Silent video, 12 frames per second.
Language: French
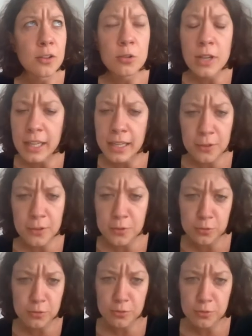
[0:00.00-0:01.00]
colère, euh,
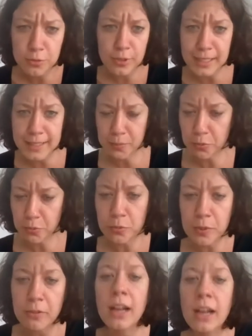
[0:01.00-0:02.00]
je, ne les ai plus,
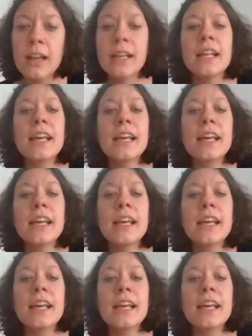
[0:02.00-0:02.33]
mais voilà.